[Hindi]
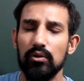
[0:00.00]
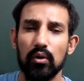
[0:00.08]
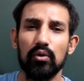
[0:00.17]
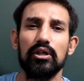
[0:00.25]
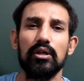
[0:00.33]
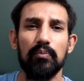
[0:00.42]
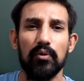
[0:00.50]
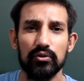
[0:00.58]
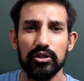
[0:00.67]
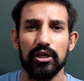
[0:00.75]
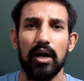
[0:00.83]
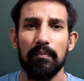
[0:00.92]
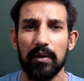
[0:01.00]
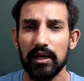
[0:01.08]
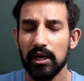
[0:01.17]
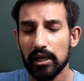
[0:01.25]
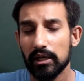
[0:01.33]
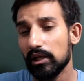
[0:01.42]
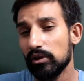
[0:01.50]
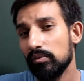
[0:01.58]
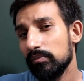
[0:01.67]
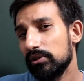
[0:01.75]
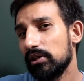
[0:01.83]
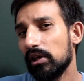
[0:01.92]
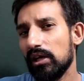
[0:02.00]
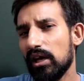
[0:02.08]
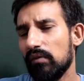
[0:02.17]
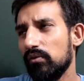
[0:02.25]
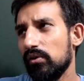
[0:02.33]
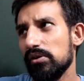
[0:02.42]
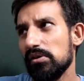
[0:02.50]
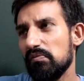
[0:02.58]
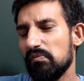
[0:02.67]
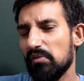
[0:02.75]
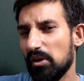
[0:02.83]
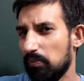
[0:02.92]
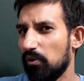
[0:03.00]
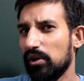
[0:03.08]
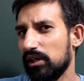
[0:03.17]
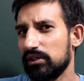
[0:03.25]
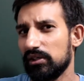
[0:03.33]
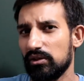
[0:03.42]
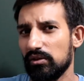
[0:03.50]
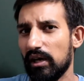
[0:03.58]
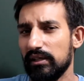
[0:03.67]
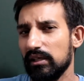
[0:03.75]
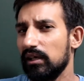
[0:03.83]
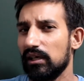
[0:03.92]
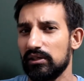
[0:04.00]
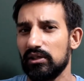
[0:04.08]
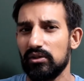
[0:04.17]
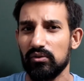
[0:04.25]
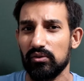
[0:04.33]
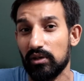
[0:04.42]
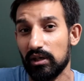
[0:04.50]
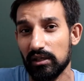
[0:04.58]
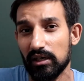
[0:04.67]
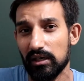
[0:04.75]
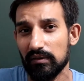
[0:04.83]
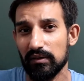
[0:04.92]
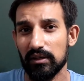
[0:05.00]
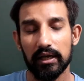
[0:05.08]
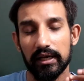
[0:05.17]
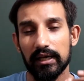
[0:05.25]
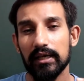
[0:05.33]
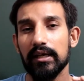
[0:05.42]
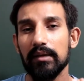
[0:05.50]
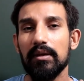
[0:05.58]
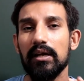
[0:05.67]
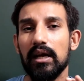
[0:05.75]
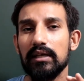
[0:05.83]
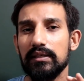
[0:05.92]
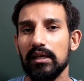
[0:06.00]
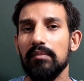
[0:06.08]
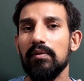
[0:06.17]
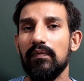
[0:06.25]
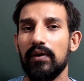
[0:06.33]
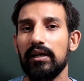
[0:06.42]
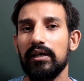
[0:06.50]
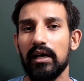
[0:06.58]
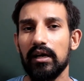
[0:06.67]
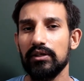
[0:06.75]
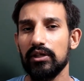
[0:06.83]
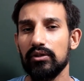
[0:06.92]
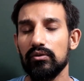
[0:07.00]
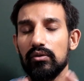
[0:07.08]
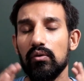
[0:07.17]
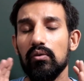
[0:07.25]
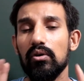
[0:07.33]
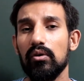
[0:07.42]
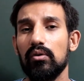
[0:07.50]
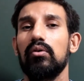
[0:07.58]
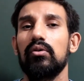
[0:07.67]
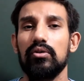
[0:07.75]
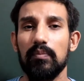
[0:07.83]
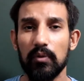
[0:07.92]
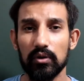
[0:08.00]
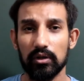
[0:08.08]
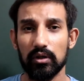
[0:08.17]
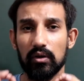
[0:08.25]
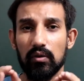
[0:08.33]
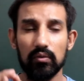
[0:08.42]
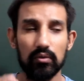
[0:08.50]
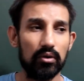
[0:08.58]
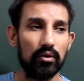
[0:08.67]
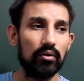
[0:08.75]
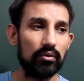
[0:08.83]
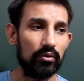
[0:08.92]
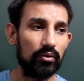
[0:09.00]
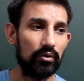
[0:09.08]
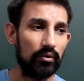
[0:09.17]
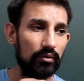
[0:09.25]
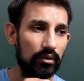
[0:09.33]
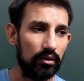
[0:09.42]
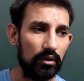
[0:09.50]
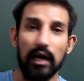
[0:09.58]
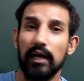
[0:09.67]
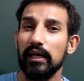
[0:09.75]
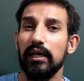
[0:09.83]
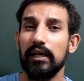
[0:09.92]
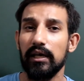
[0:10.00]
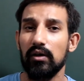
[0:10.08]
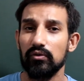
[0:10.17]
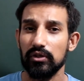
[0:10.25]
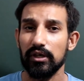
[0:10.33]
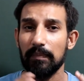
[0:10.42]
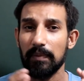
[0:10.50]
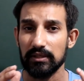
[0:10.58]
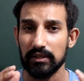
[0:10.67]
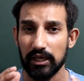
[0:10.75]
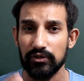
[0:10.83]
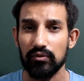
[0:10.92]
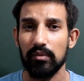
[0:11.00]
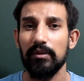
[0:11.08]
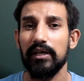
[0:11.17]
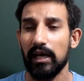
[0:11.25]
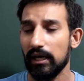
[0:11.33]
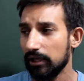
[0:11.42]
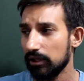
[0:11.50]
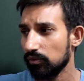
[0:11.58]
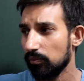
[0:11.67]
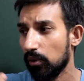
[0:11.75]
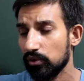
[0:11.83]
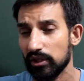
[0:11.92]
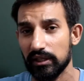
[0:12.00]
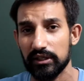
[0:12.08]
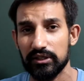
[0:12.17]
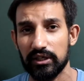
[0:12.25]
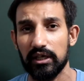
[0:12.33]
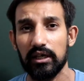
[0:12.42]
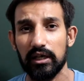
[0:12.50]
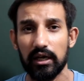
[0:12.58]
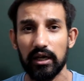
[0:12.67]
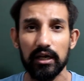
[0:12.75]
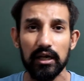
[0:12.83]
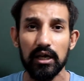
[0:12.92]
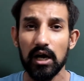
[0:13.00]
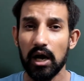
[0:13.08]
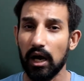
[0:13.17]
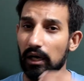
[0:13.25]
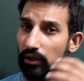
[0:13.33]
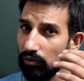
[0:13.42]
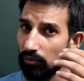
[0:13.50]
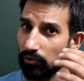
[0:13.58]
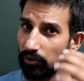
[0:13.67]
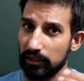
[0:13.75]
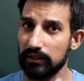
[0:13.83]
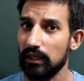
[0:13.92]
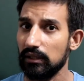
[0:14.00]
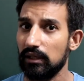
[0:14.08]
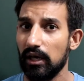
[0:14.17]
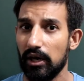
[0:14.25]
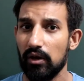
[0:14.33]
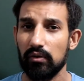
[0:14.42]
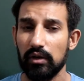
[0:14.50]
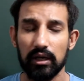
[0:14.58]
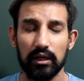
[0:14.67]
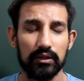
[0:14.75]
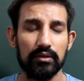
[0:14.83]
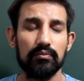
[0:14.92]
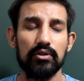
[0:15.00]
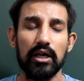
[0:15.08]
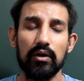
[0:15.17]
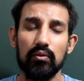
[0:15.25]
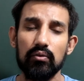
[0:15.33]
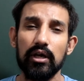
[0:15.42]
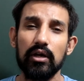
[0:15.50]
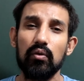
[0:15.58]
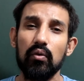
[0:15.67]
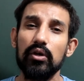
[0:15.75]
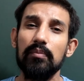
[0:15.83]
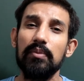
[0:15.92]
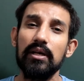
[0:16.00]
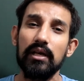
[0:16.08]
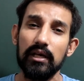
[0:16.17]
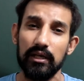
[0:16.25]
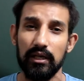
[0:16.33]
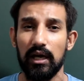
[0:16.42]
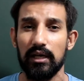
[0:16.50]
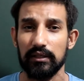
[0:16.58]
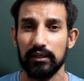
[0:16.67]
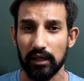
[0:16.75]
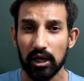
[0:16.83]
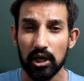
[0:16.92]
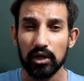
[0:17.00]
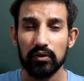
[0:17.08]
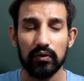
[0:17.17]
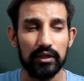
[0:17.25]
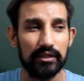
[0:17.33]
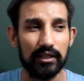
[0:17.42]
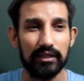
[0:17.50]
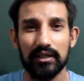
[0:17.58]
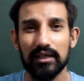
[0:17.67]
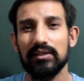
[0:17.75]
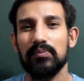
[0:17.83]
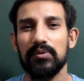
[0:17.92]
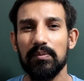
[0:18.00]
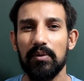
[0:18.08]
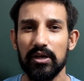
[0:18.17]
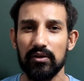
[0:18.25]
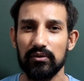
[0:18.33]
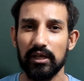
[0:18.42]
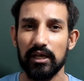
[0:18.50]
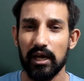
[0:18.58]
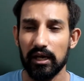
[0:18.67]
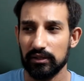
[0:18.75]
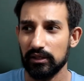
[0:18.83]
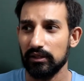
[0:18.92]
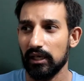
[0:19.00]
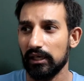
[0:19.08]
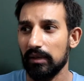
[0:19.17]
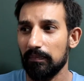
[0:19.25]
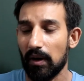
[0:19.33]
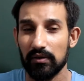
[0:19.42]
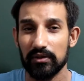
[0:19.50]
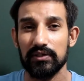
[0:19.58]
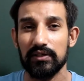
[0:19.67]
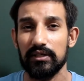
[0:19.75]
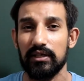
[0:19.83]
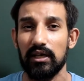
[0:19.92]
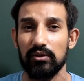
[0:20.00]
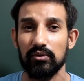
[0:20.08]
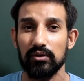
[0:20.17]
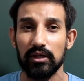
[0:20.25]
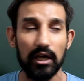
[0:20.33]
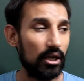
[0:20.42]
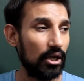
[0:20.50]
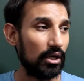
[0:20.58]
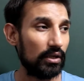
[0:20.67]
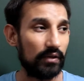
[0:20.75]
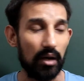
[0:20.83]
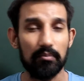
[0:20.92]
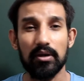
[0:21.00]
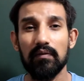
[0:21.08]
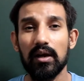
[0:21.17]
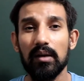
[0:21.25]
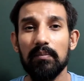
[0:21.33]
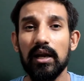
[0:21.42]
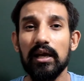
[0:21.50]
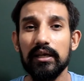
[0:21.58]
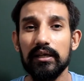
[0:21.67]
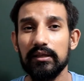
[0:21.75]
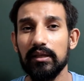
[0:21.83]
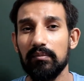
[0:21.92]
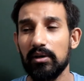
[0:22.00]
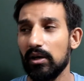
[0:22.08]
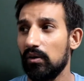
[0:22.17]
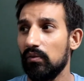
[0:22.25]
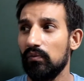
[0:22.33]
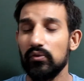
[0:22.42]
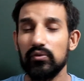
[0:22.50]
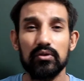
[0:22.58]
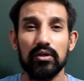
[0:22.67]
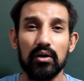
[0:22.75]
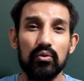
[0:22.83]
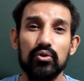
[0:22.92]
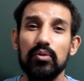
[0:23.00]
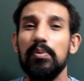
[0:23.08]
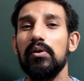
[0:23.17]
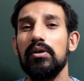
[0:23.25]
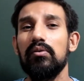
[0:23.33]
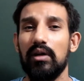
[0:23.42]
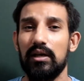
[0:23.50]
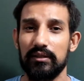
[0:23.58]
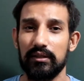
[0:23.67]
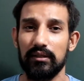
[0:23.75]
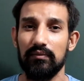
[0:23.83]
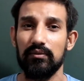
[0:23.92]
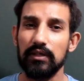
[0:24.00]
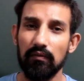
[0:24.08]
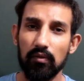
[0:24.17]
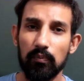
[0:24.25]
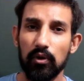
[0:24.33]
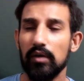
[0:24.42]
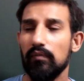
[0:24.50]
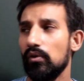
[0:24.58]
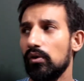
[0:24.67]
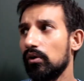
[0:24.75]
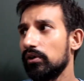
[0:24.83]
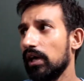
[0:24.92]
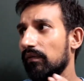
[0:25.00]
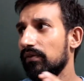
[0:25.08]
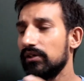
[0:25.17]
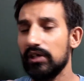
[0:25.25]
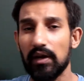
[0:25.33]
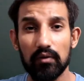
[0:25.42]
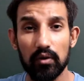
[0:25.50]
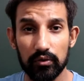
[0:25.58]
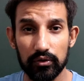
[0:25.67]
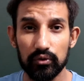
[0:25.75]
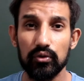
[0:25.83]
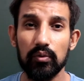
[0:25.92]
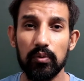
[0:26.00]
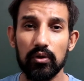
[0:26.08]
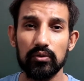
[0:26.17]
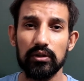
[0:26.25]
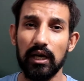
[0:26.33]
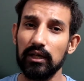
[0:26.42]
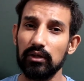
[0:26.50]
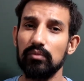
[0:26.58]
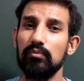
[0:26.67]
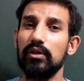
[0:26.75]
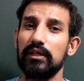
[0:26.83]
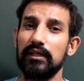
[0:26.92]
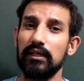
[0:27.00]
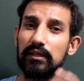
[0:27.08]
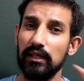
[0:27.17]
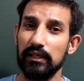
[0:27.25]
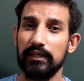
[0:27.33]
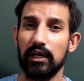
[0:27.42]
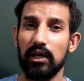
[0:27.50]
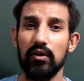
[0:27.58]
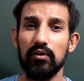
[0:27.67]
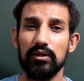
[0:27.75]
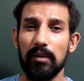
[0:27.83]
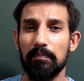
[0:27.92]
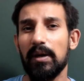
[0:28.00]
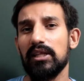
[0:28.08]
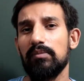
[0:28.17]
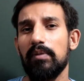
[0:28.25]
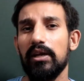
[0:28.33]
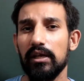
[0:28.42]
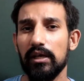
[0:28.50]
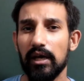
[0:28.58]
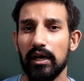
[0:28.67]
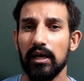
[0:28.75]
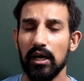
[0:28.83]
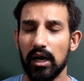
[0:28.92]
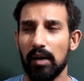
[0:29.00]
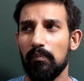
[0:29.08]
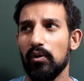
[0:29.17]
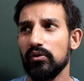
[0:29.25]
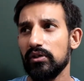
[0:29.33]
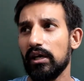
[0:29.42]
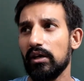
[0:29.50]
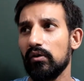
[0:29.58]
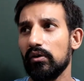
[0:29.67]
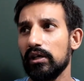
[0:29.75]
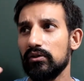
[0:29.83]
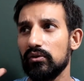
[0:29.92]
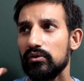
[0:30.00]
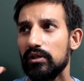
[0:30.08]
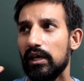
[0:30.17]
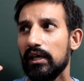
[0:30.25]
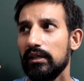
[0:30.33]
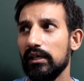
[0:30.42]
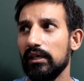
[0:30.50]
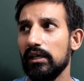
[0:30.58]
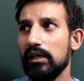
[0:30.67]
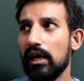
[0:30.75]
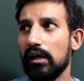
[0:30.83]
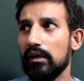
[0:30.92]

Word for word: लोगों तक पहुंच ही ना पाए या तुम इसके खिलाफ कोई रिपोर्ट कर सकते हो आई थिंक कर सकते हो तो कर देना पर रियलिटी में असली में फर्क डालना चाहते हो तो उन लोगों को सपोर्ट करो उन लोगों को आगे लेके आओ जिनके पास एक्चुअल में टैलेंट है जो बहुत ज्यादा स्ट्रगल कर रहे हैं अगर तुम उनके साथ खड़े हो ना कसम से उन्हें कोई भी नहीं हिला सकता क्योंकि जनता सबसे बड़ी होती है यार जनता की पावर जिसके साथ होती है सामने वाला भला ही कितना बड़ा हो उसका कुछ भी नहीं उखाड़ सकता वो चाहे वो बॉलीवुड हो या फिर चाहे वो यूट्यूब हो अगर तुम उनके साथ दिल से खड़े हो तब बात बनेगी यार अब बहुत सारे लोग ये सोचते रहते हैं कि यार